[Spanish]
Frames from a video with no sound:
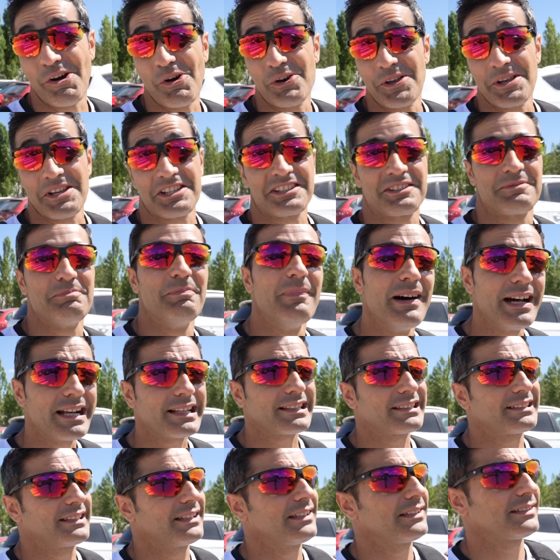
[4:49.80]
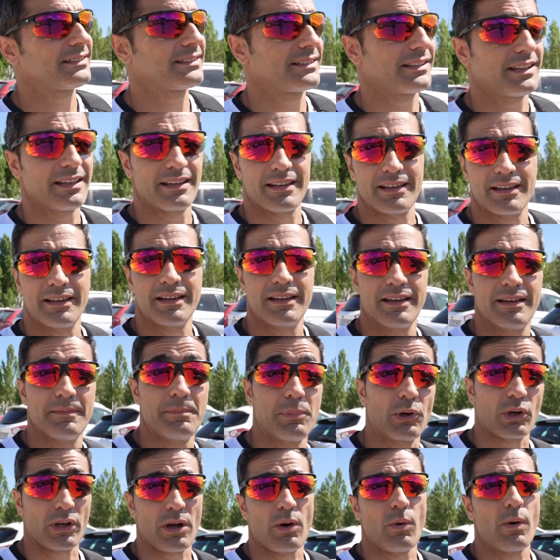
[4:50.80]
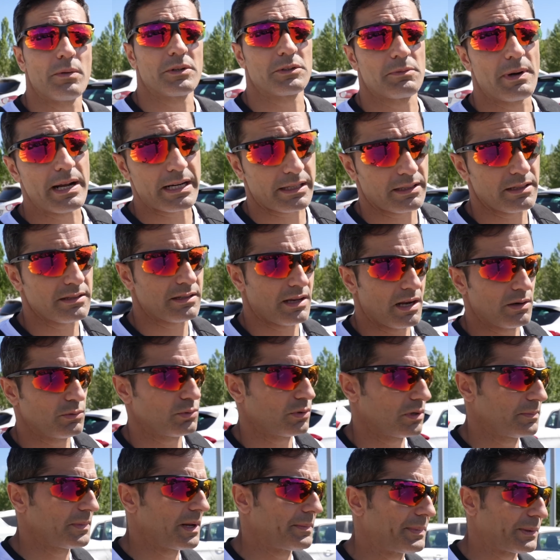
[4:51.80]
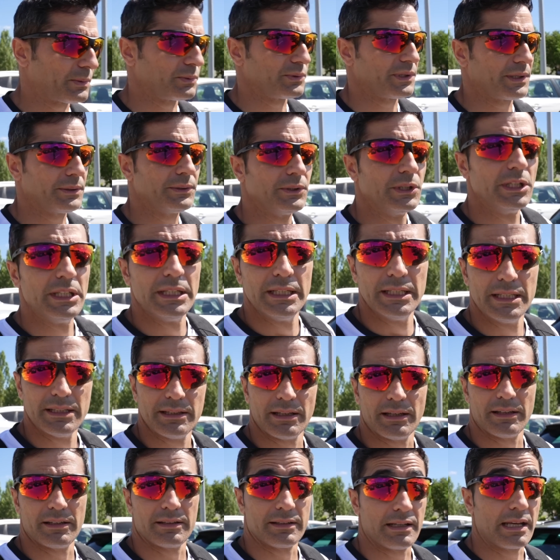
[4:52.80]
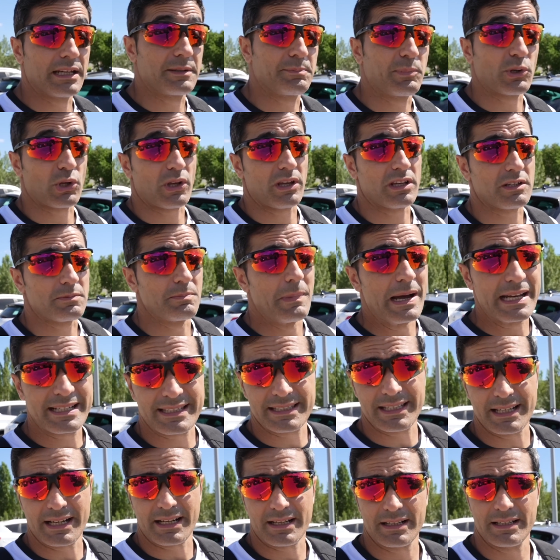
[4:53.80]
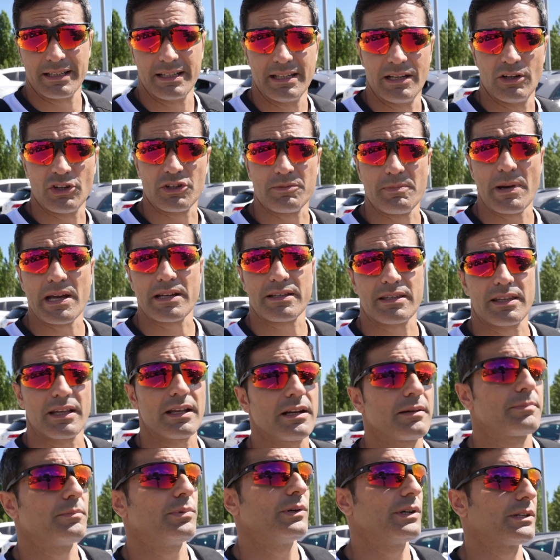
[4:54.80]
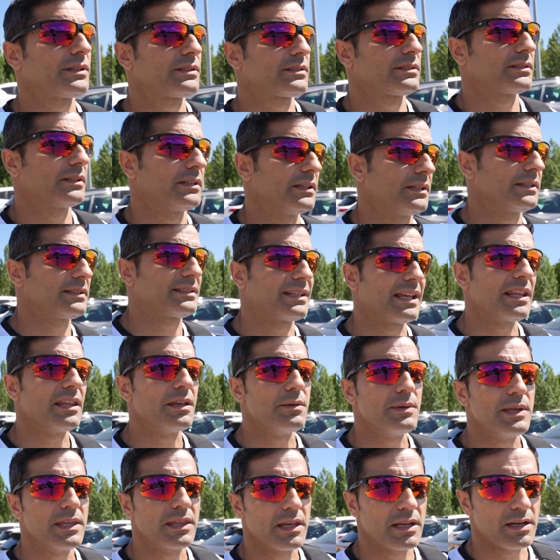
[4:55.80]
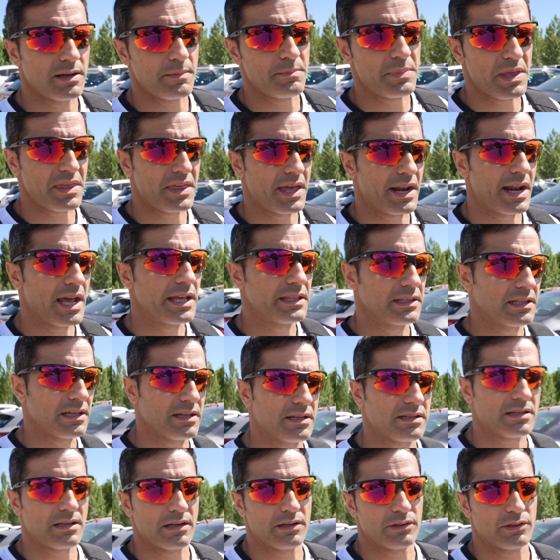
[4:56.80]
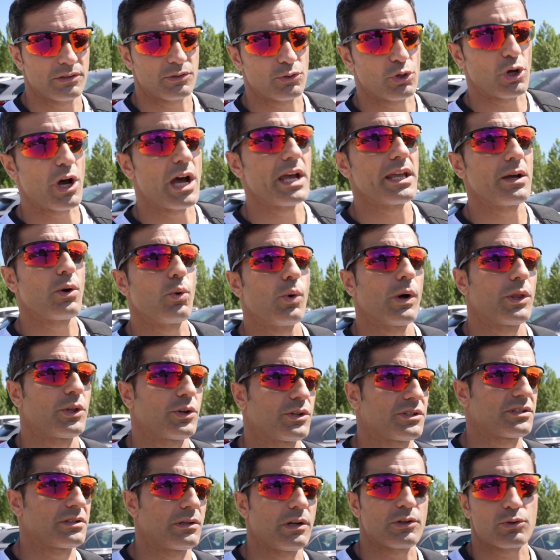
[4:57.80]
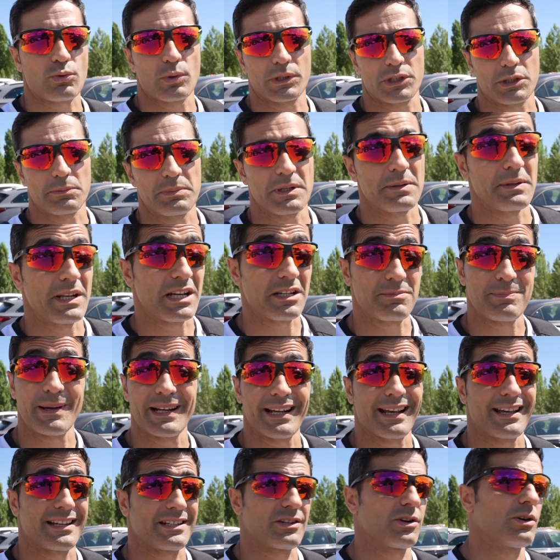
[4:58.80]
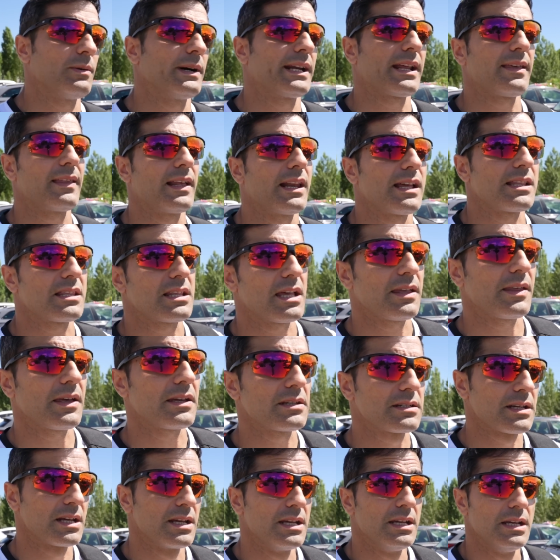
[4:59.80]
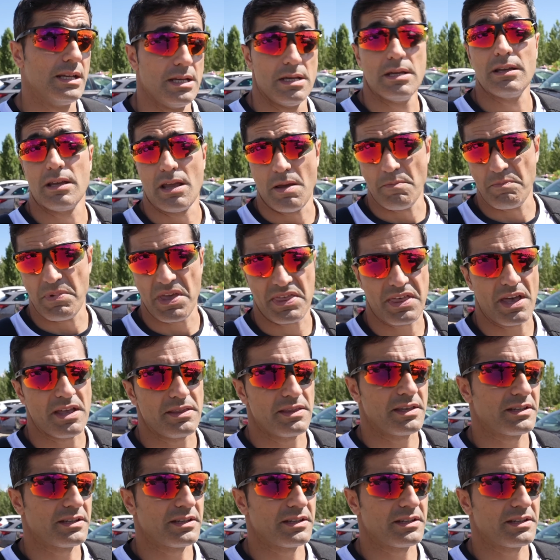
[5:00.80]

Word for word: hoy es martes, que ¿por qué jugamos martes? Que alguno me ha preguntado. Eh, es porque es máster. Y los máster pues se dividen, empiezan antes, no hay jugadores, las cuatro primeras parejas no van adelantadas, empiezan